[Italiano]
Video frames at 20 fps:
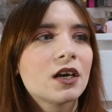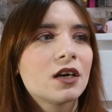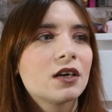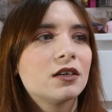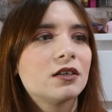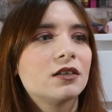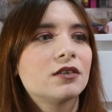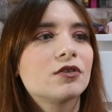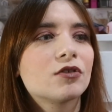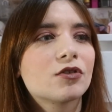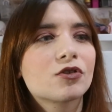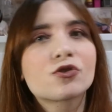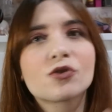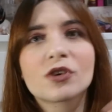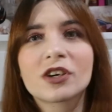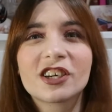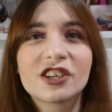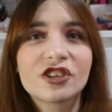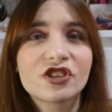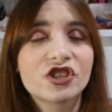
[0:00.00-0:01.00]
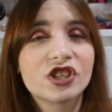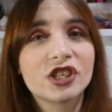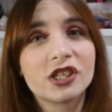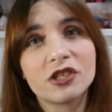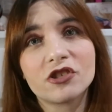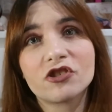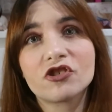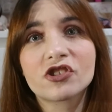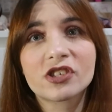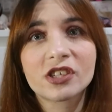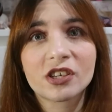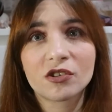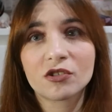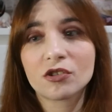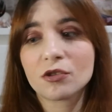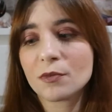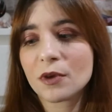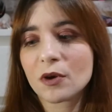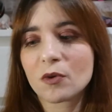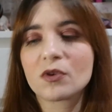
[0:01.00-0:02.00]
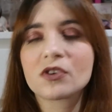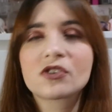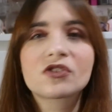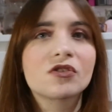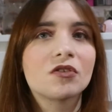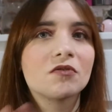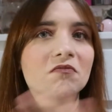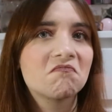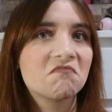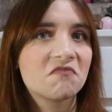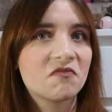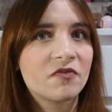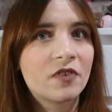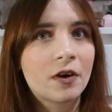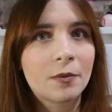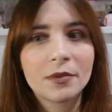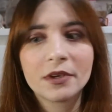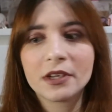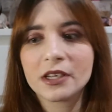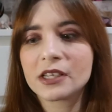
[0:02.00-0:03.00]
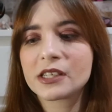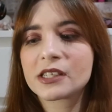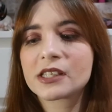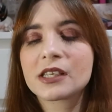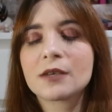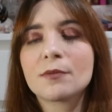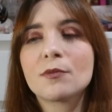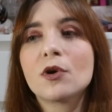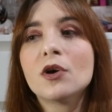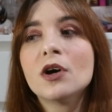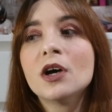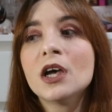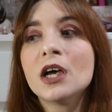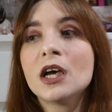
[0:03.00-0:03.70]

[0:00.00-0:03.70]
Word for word: eh, non lo so, anche scenici, secondo me questo va benissimo,